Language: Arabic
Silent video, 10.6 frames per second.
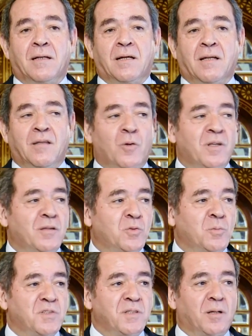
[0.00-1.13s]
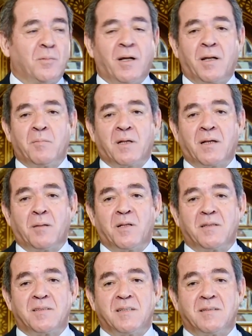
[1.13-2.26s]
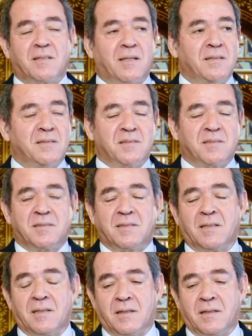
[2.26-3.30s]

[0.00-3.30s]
لقد حظيت باستقبال من قبل السيد الرئيس